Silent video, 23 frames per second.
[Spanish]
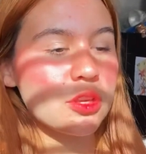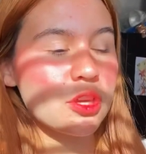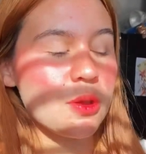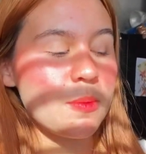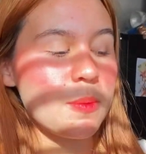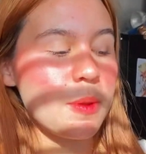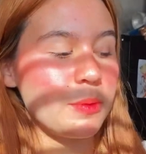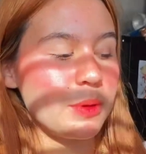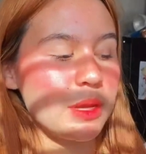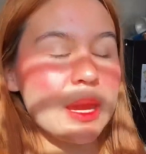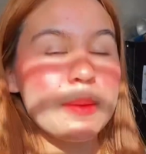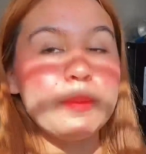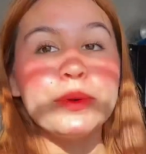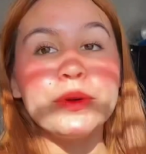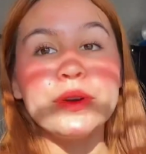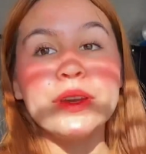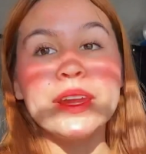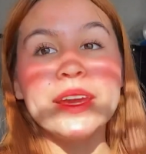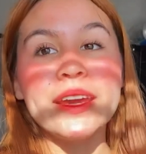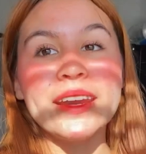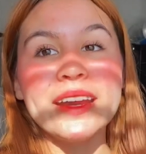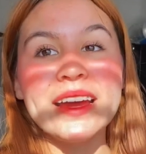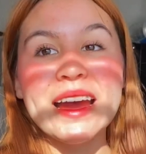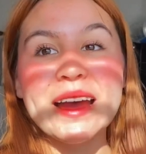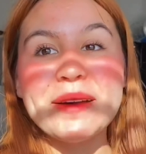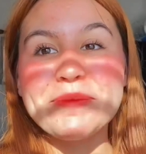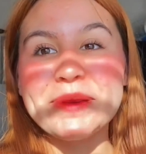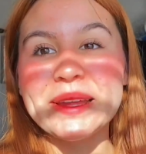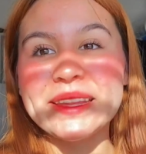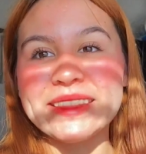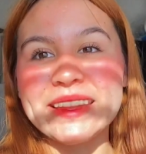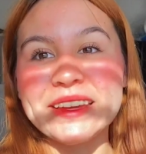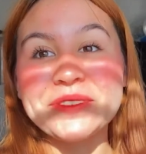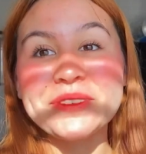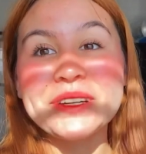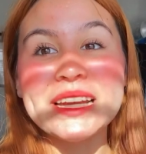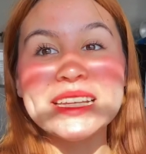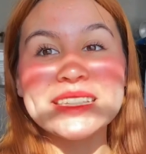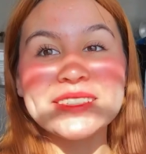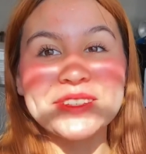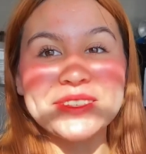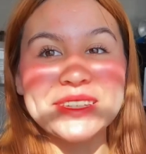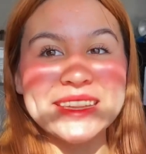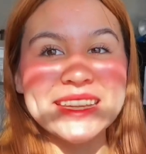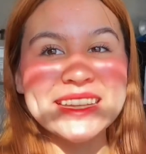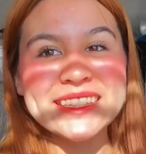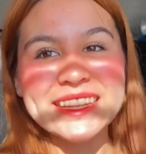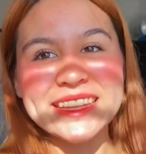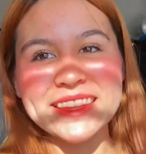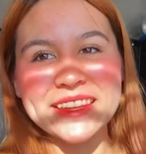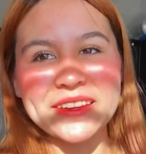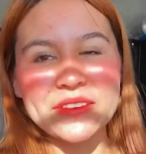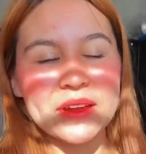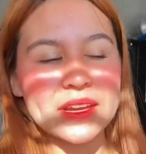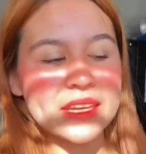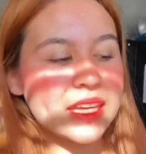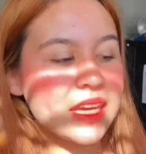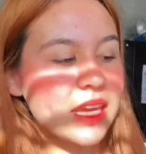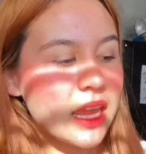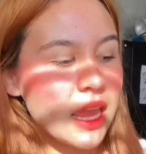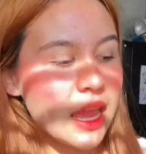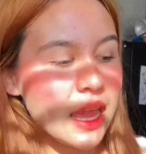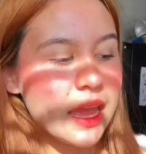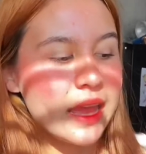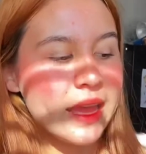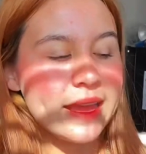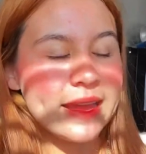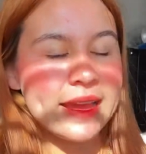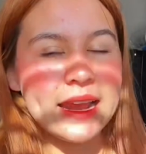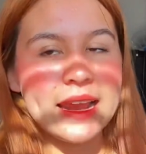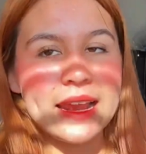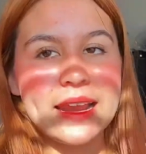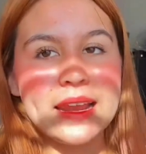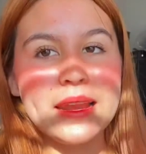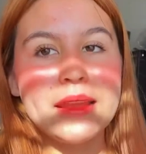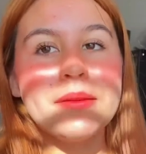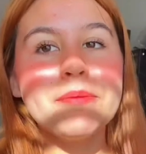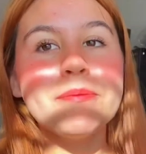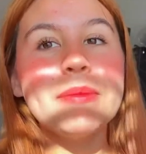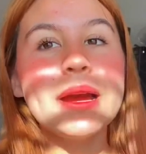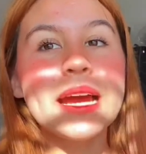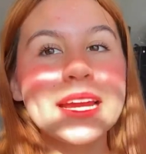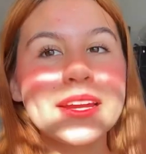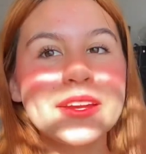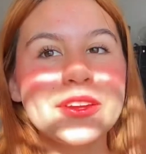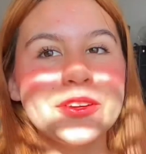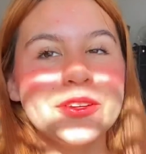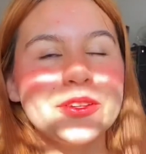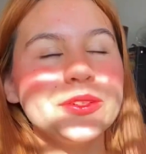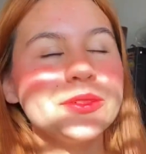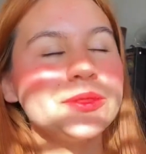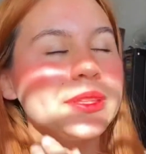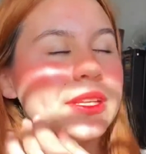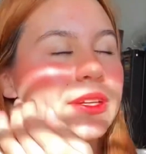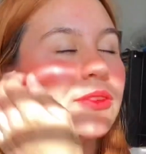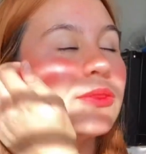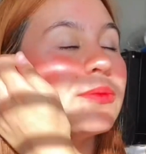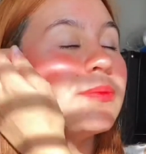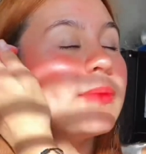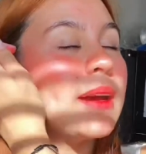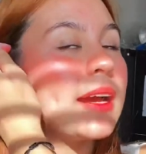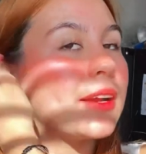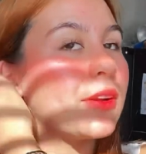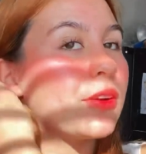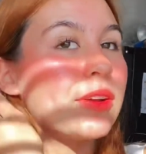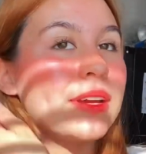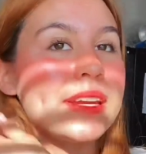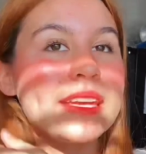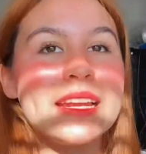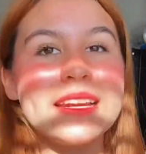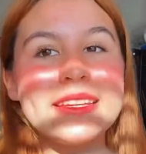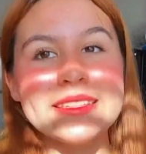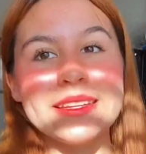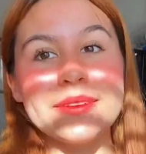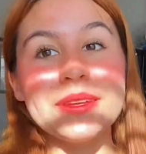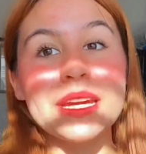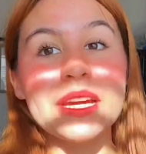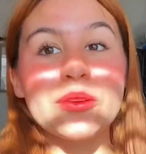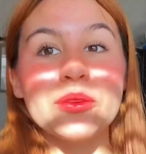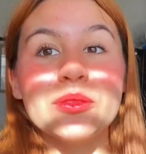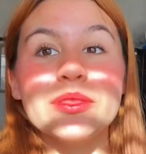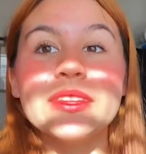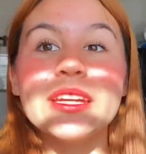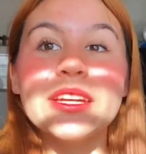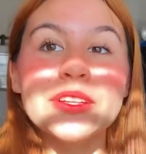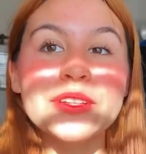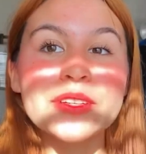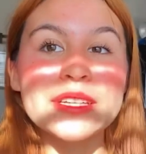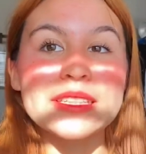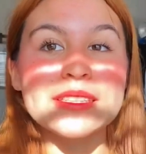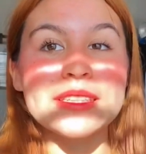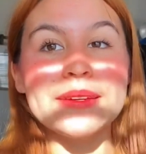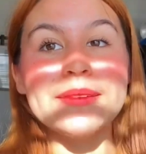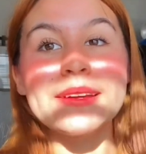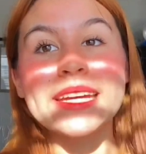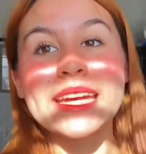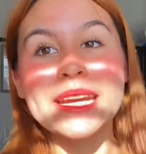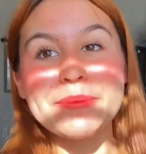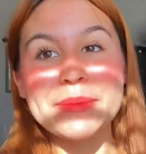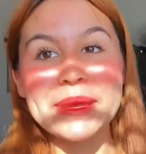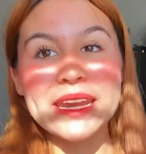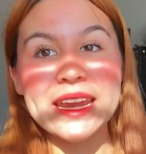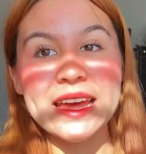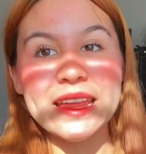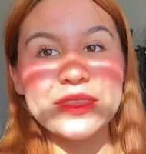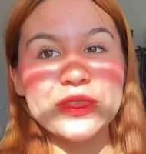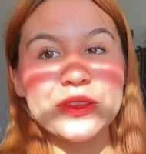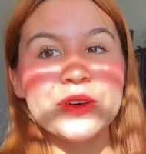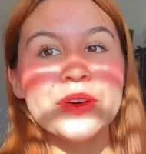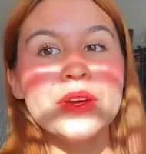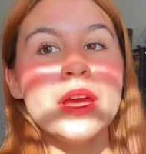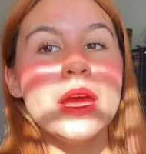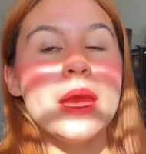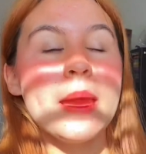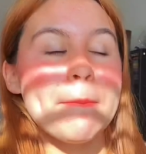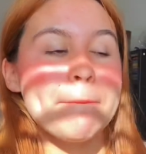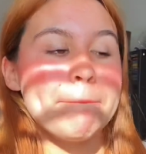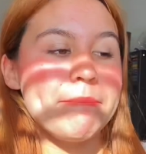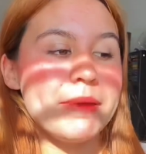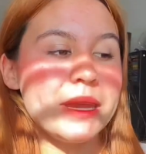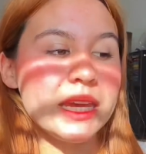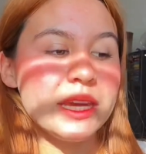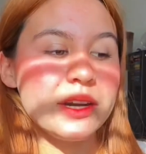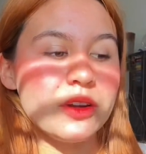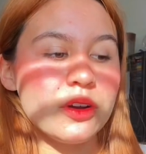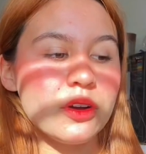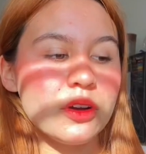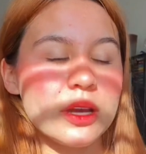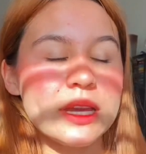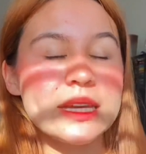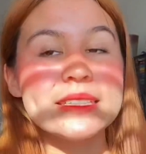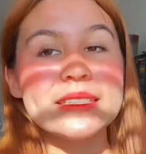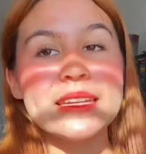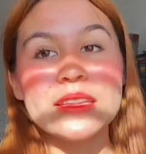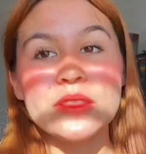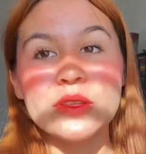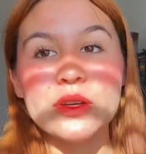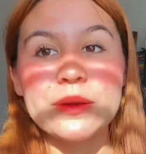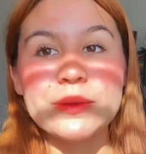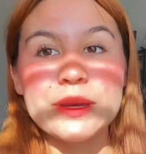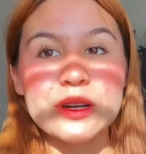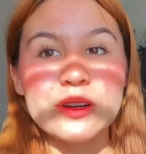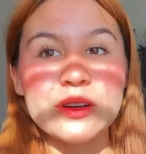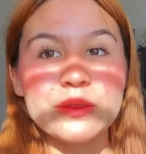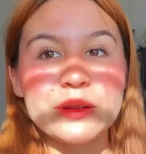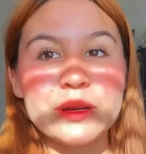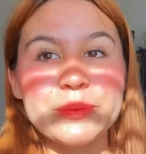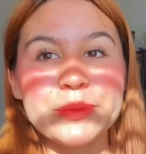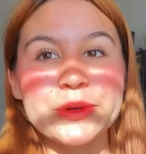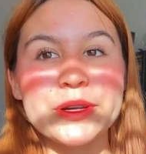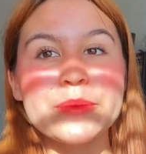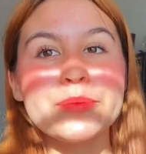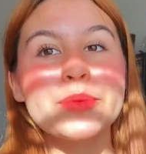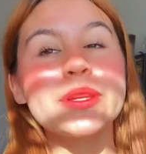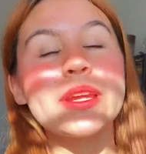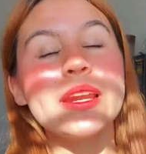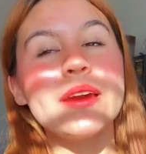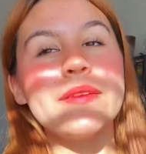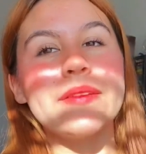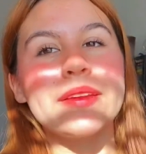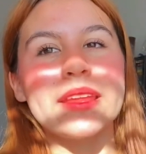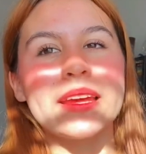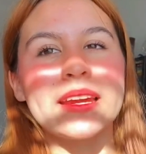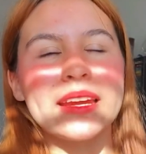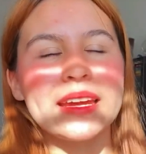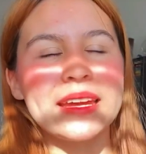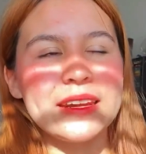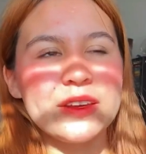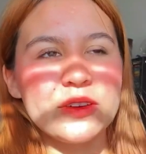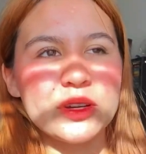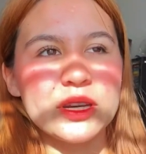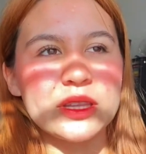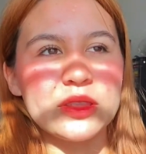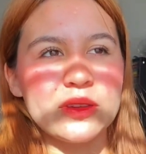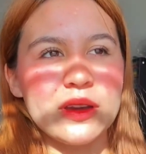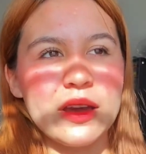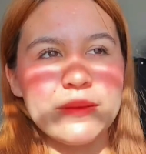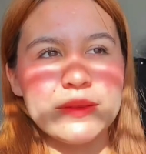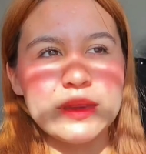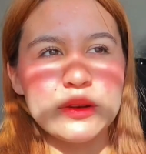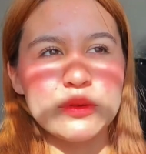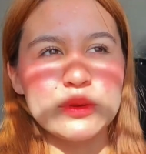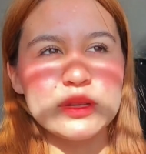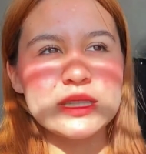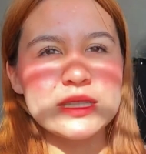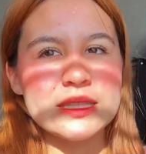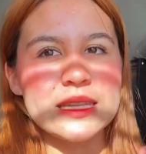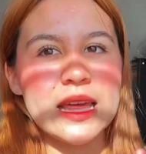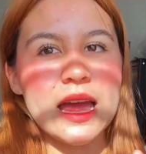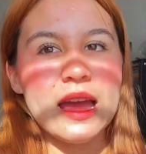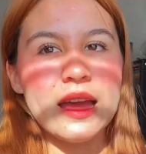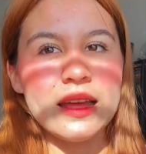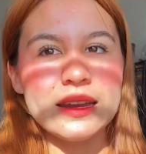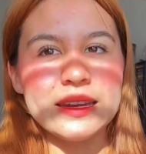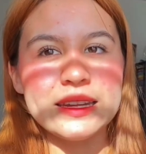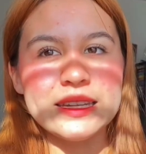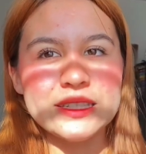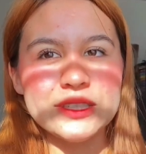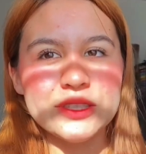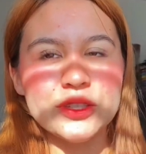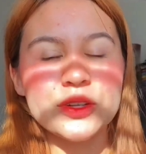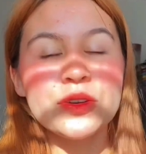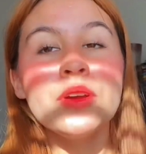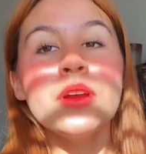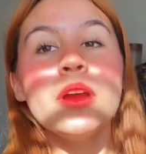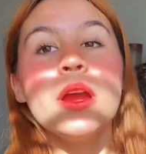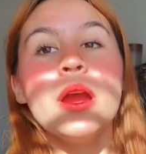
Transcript: yo me voy a poner a plantar unas cositas que tengo aquí. El mango, tengo un mango que ya les había contado que estaba germinando, pero ese todavía no lo voy a poner porque la verdad creo que todavía no está listo.